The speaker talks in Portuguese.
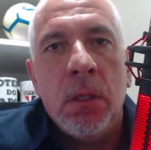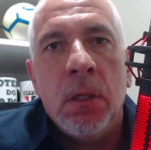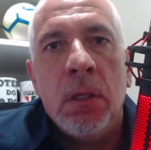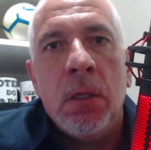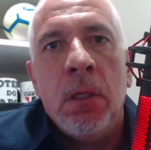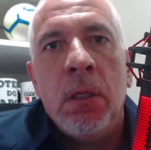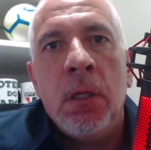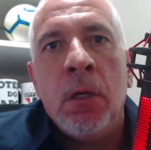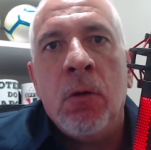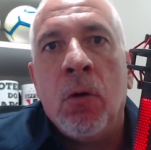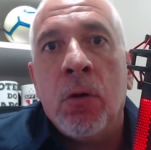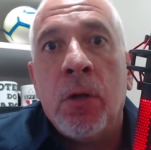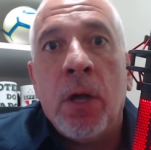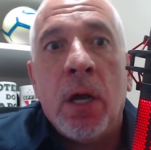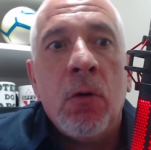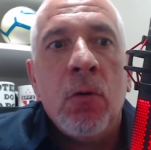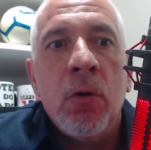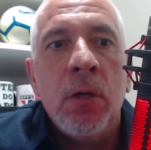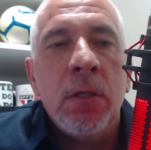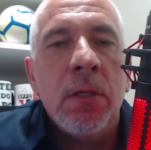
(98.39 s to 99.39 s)
e qualquer
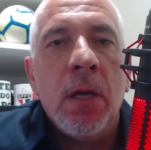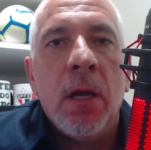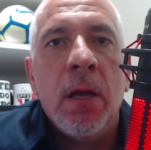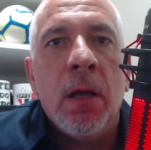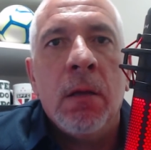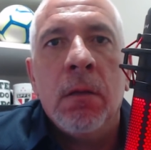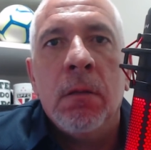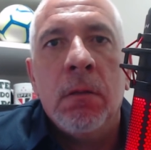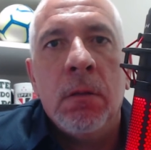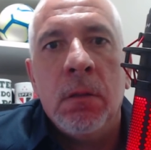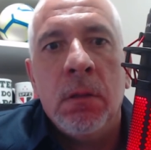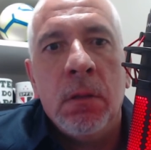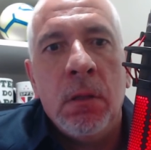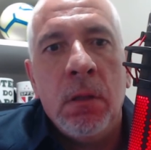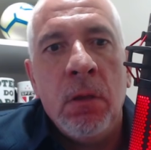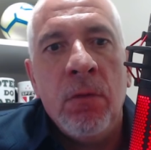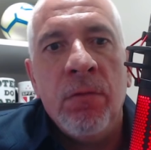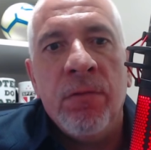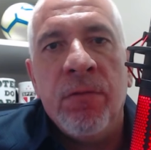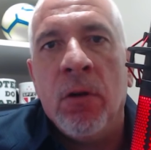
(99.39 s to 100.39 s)
coisa,
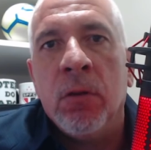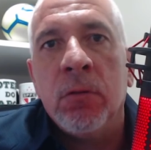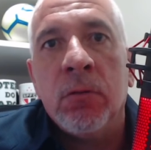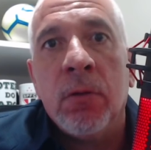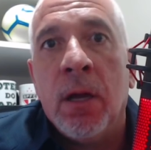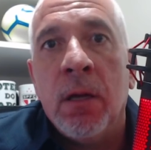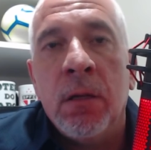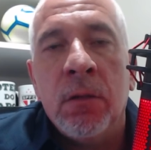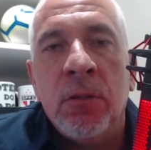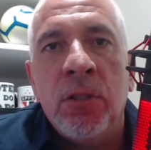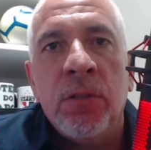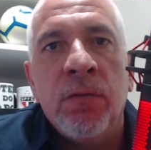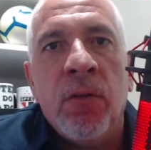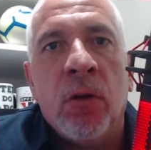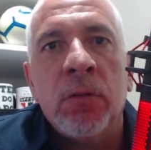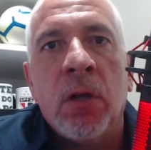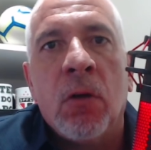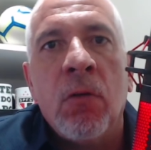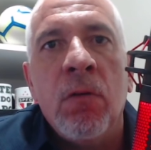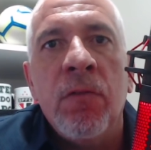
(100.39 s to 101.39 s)
eu volto a, a gente
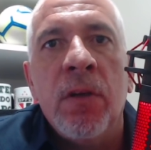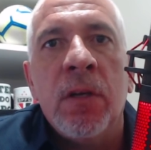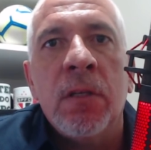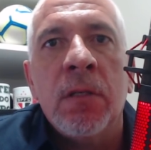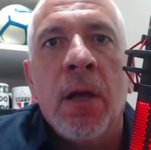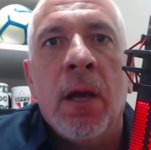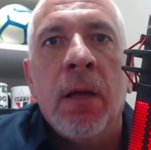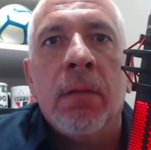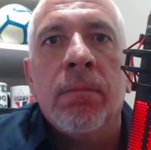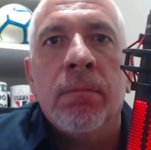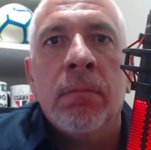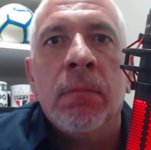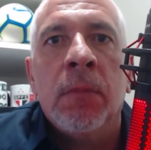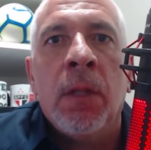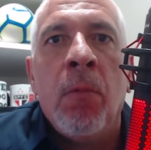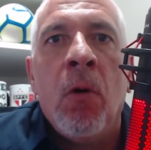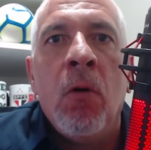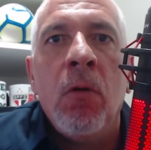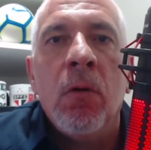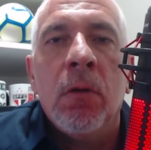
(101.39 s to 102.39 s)
volta a conversar, tá
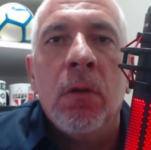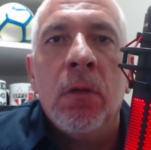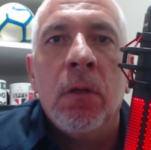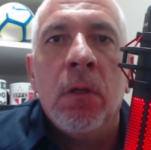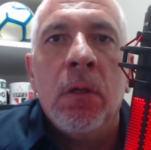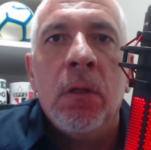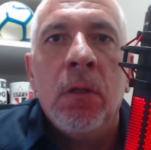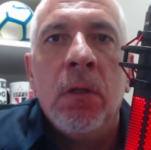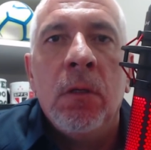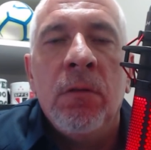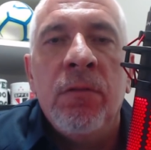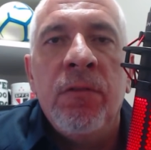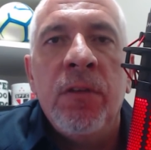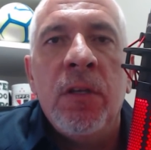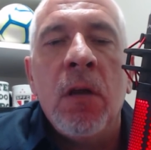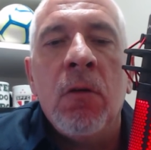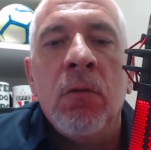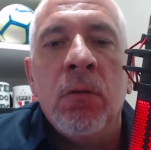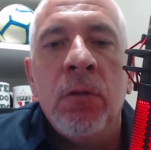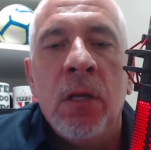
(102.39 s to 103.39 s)
bom?
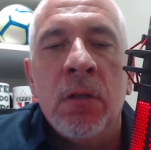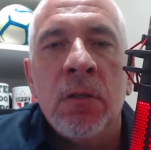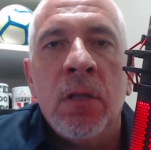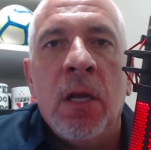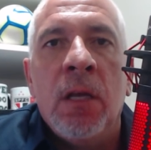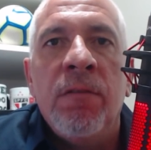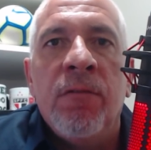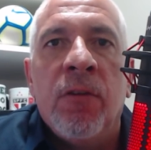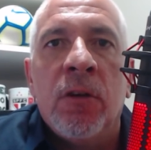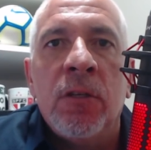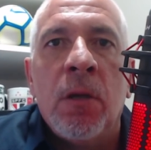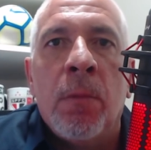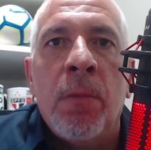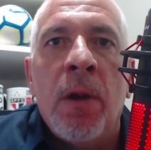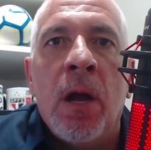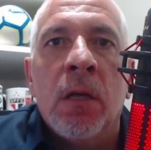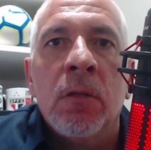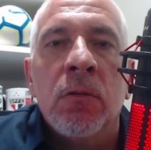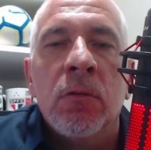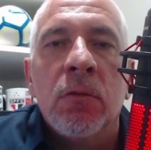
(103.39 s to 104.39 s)
Fique com Deus aí, forte
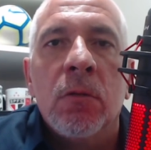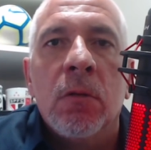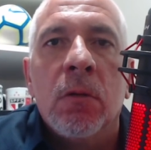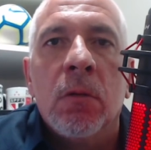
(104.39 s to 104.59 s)
abraço.